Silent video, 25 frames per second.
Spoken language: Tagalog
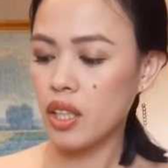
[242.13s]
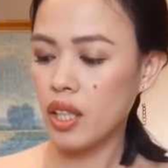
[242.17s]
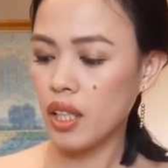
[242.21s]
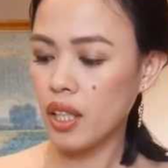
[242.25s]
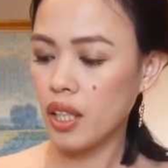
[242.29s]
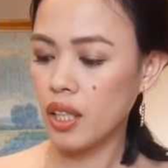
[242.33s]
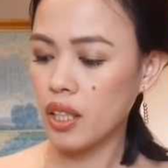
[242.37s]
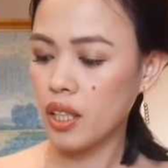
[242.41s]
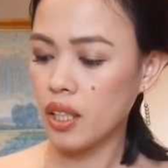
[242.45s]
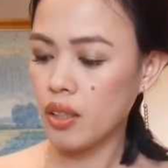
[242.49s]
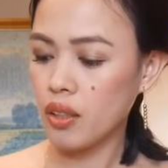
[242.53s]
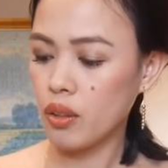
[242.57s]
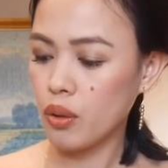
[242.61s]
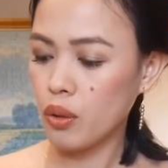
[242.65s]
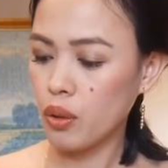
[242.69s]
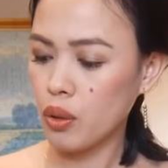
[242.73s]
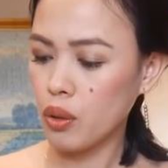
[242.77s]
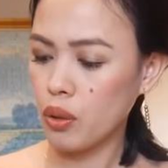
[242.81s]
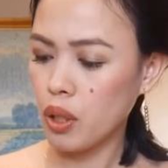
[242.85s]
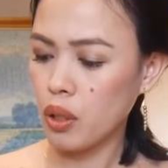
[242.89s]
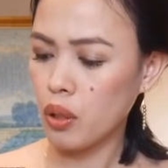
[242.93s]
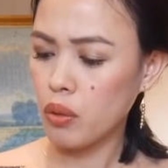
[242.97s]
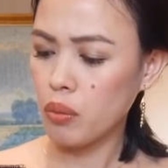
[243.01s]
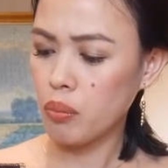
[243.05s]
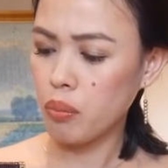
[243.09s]
ganito yung
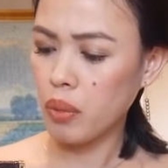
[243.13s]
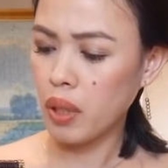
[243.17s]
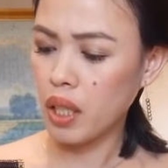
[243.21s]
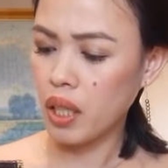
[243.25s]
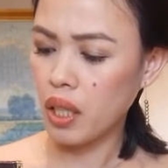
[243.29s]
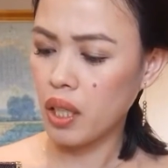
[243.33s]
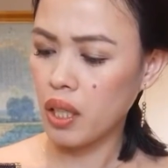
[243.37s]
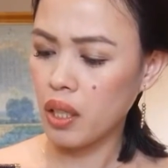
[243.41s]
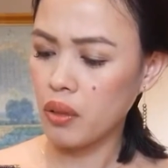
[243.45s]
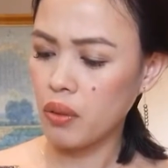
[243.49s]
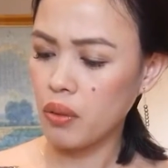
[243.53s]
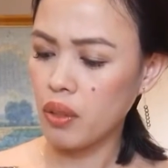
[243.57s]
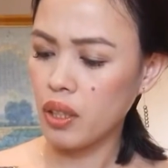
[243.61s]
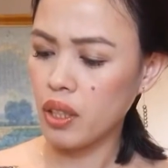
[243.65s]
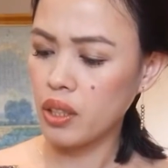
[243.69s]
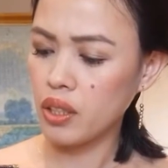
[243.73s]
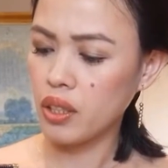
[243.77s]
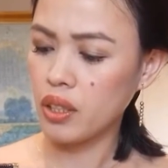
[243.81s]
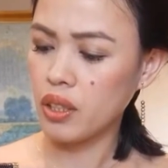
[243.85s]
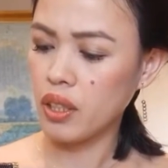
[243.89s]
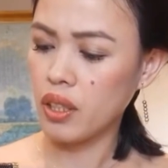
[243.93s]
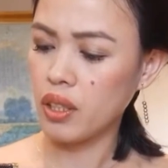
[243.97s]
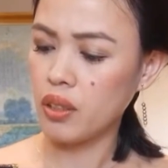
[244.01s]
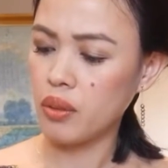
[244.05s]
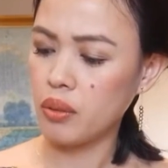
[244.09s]
parang ano lang
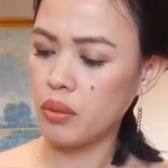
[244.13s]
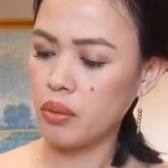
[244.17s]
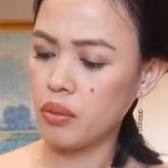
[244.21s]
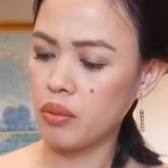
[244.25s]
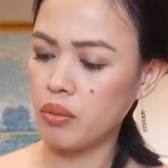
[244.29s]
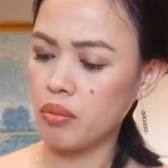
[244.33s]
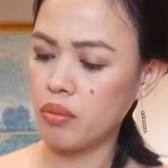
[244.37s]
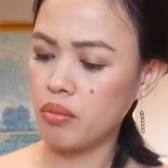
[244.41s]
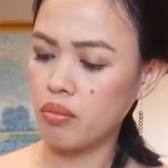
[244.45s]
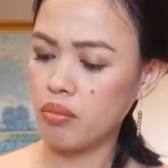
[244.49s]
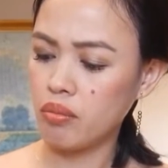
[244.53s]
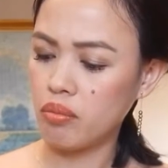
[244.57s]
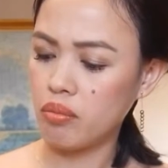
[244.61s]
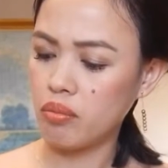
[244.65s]
siya yung